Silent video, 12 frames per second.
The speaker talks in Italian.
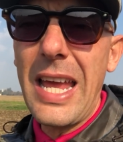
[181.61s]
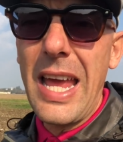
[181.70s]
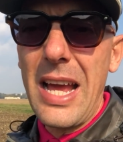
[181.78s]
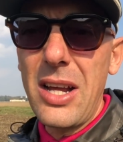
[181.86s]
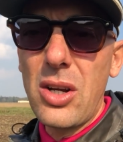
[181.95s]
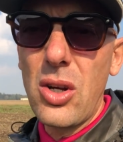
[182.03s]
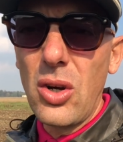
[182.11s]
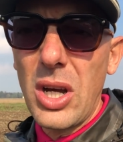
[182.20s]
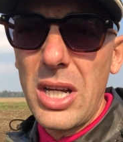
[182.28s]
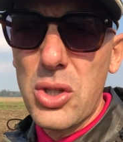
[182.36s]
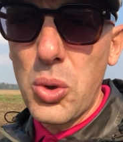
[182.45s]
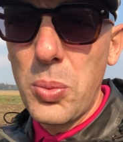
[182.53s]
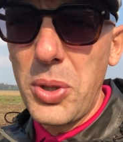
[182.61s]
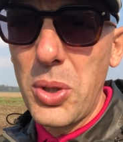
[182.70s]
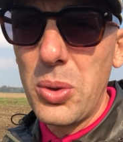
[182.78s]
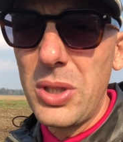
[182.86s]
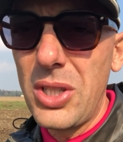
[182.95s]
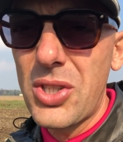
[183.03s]
è ancora
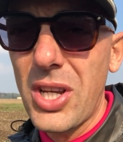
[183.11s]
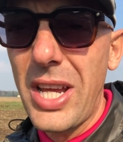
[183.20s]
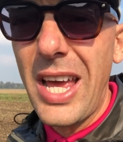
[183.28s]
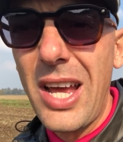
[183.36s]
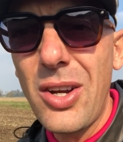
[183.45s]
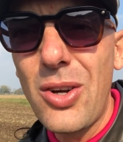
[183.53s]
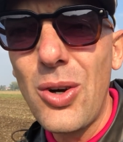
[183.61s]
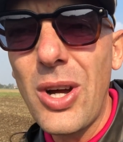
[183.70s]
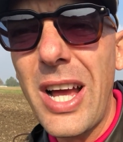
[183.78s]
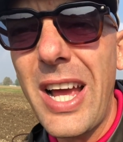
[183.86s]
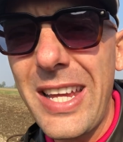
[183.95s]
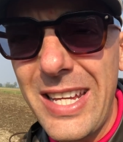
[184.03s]
subiudice, è ancora